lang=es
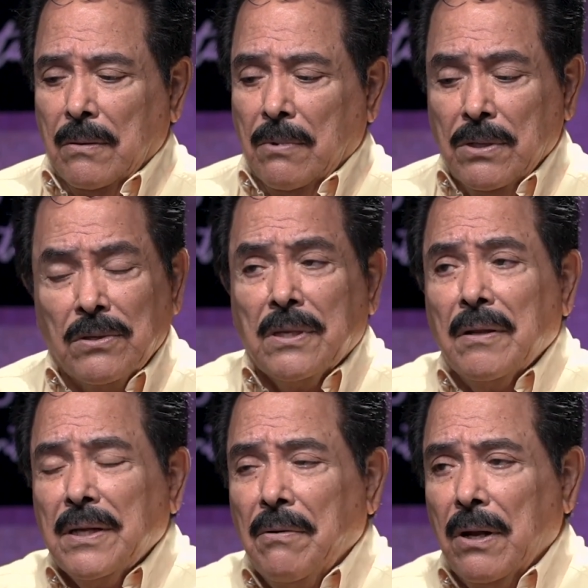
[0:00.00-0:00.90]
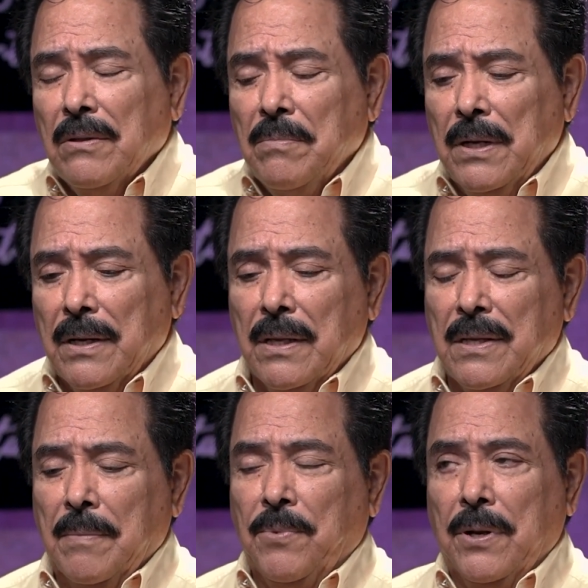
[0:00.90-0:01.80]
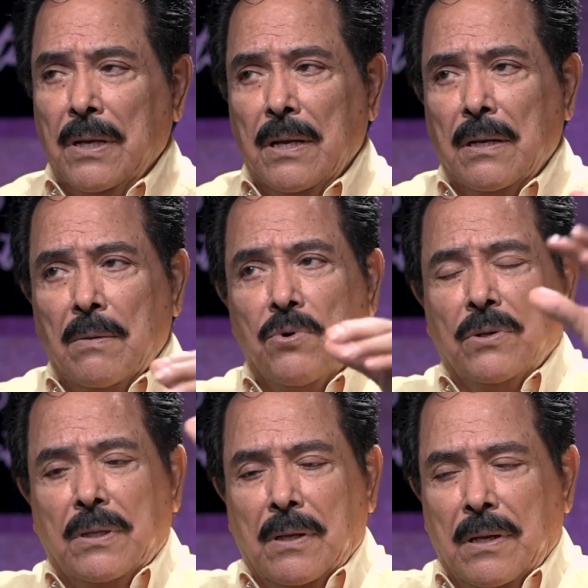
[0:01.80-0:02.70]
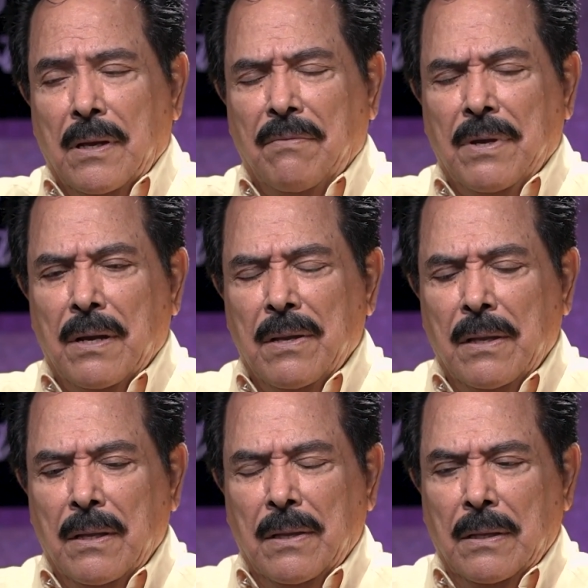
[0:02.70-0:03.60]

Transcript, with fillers: Cuando yo estaba trabajando en Belardeña, por ahí en el monte, ahí había,